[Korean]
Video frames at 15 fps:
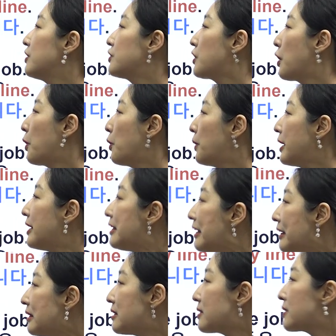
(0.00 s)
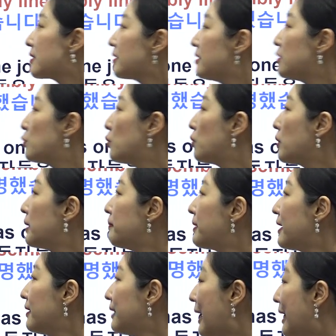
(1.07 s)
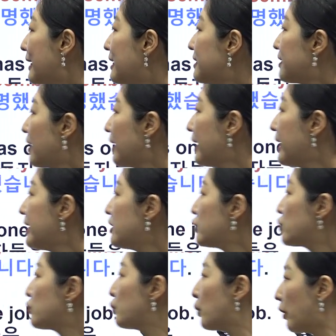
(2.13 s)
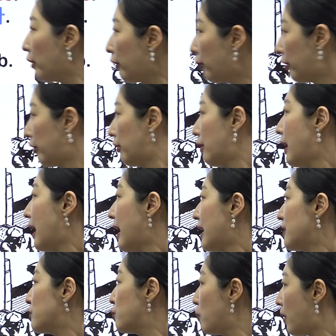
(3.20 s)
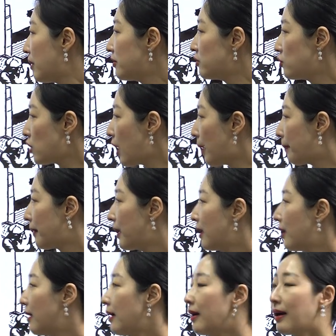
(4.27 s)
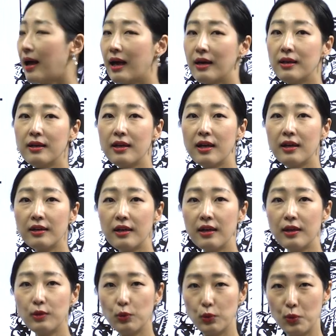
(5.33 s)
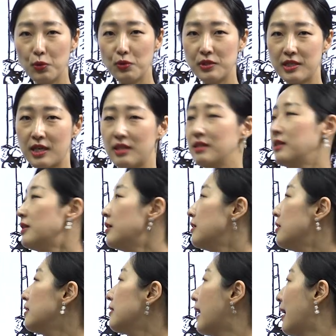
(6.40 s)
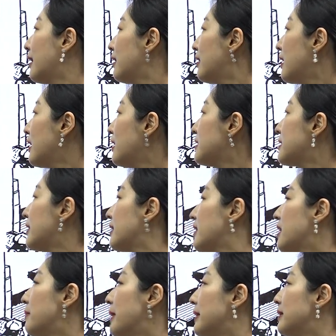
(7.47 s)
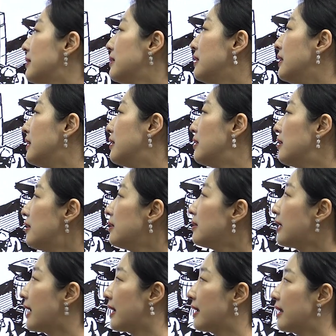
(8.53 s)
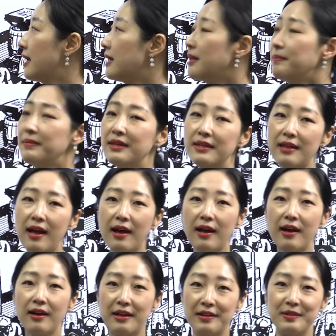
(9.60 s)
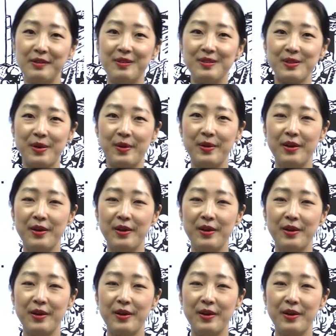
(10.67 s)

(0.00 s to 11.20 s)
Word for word: So in it, 그 조임 라인 안에서 each worker has one job. 각각의 노동자는 각각의 자기가 맡은 일을 갖게 됩니다. 라는 거죠.